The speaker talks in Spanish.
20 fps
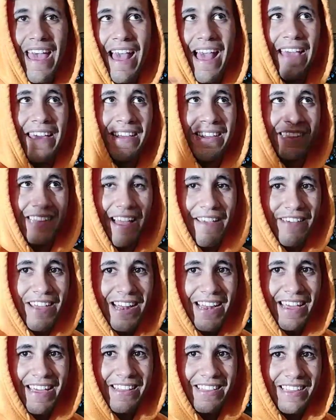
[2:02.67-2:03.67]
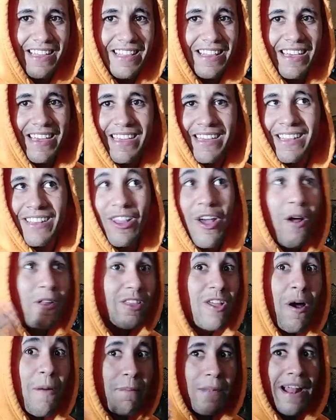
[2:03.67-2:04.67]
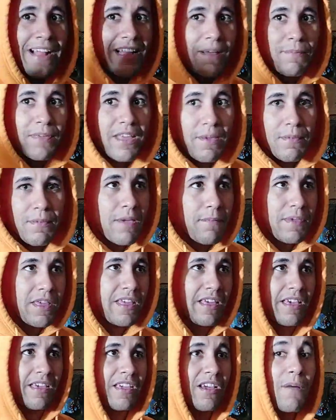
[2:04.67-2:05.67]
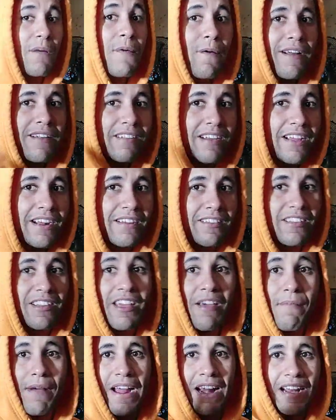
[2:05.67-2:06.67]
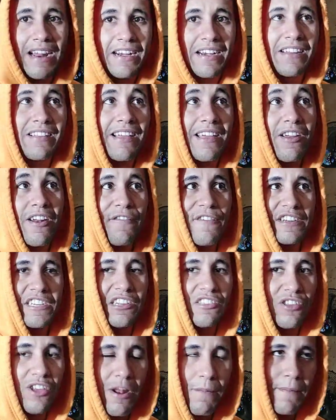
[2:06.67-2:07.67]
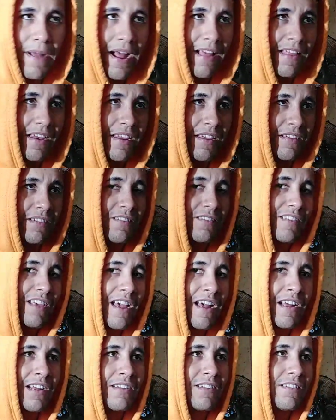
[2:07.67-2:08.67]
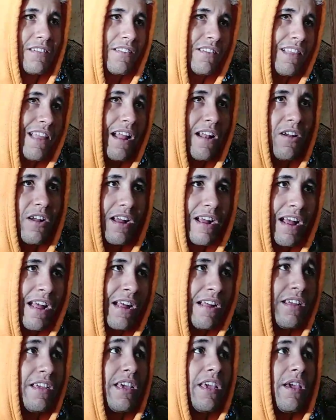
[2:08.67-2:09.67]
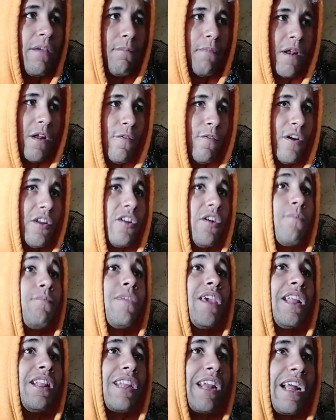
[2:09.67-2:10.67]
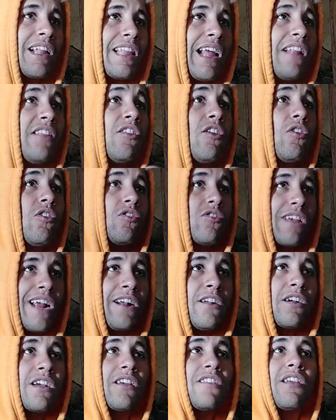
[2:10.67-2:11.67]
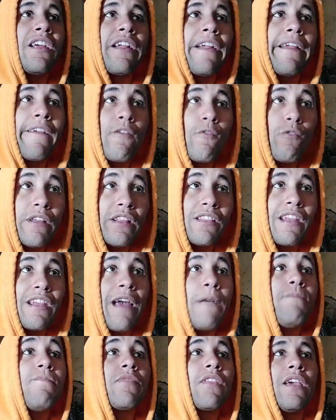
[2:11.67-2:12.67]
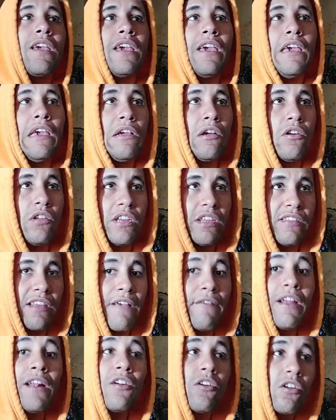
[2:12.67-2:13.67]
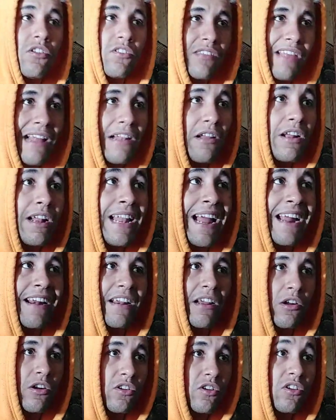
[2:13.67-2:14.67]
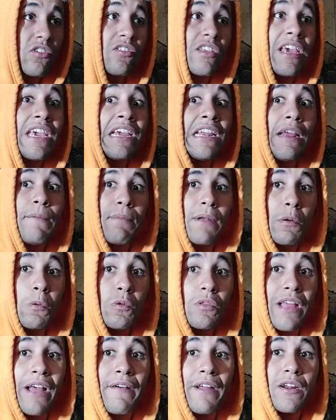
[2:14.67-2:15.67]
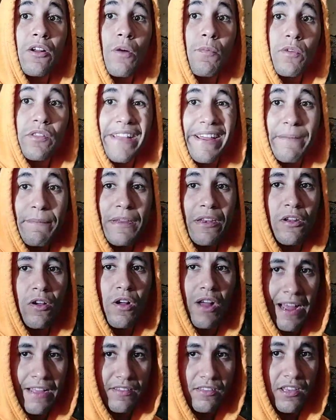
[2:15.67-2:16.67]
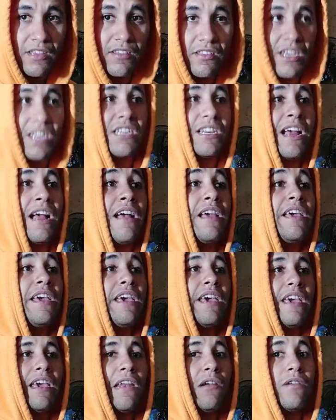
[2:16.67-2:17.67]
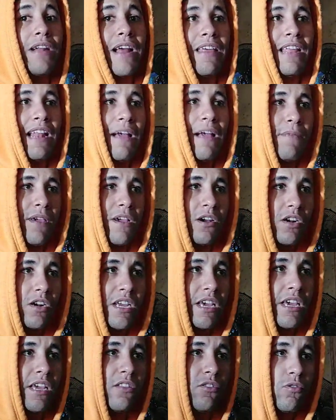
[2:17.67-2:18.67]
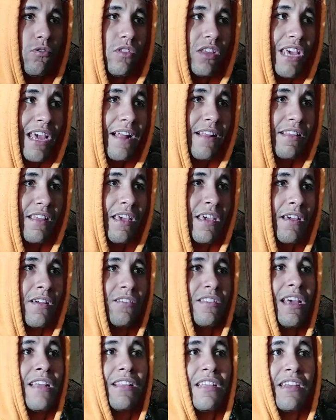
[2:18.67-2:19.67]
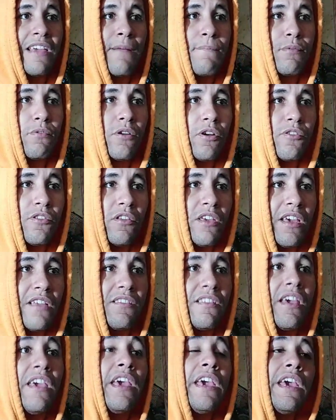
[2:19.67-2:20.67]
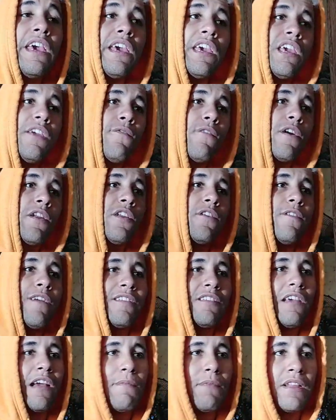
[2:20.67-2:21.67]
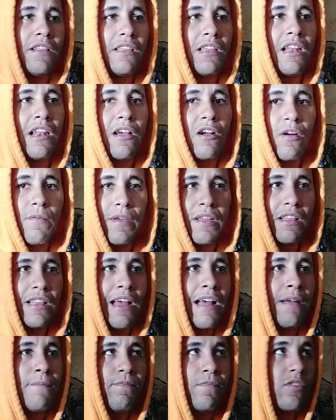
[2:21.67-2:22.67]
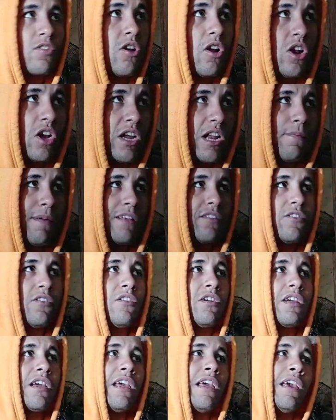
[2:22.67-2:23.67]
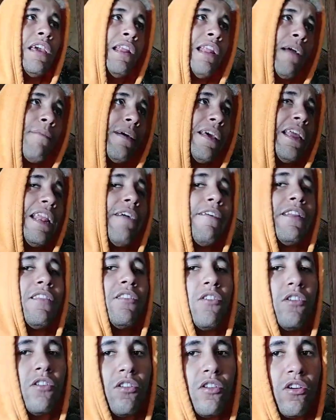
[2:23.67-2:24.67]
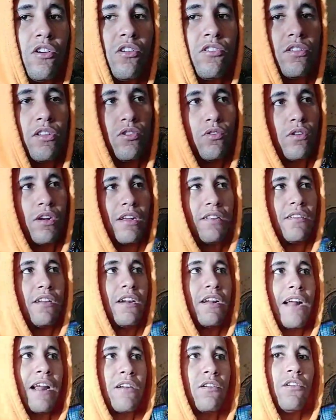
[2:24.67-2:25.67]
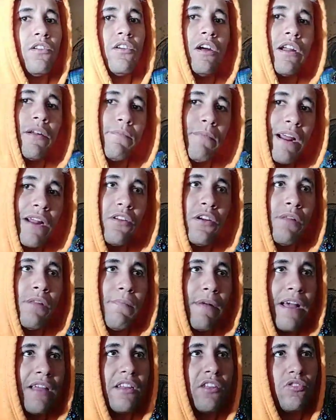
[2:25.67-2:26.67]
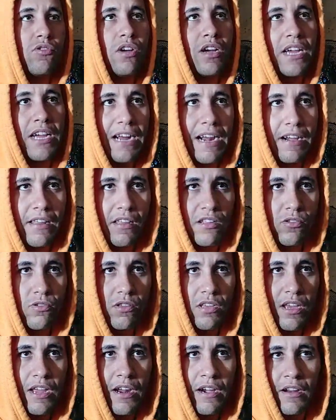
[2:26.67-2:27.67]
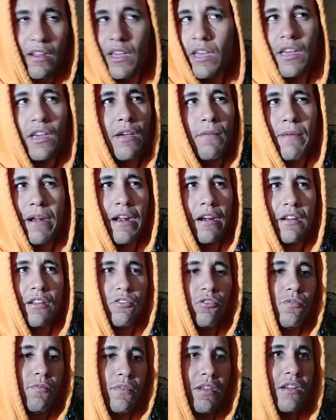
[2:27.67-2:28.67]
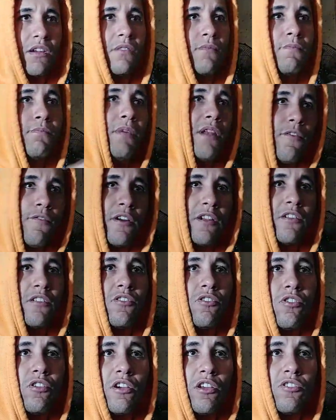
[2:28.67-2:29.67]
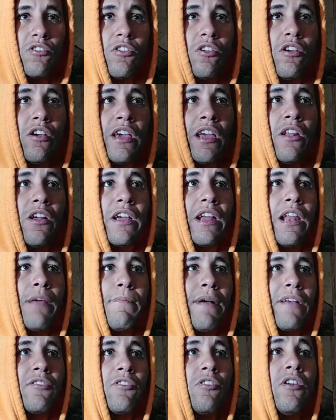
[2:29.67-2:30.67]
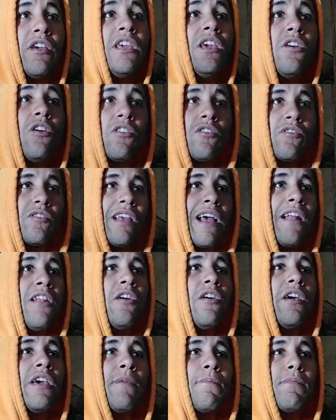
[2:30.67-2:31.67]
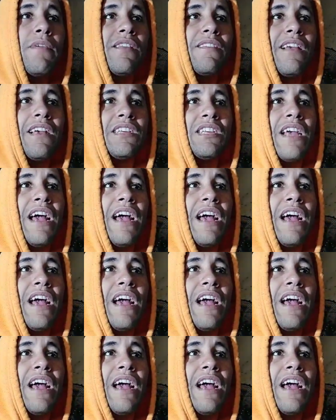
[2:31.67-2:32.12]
a Isabel, ¿entiendes? Y todo, todo plata, pide, pide, pide, ¿y cómo va a ser? Si tiene que pagar la renta y ahora falleció el padre, o sea está loca. Pero bueno, mientras tanto Gonzalo que se reencuentra eh, con Isabel, Gonzalo la reconoce y le pregunta a ver cómo terminó así, si ella era una de las mejores estudiantes, o sea, tenía puros 10. Y bueno, y básicamente le comenta todo lo que le pasó, que la madre la abandonó, se tuvo que hacer cargo de los hermanos, el padre y tuvo que dejar de estudiar, para resumirlo. Pero bueno, todo eso es lo que le pasó y Gonzalo empieza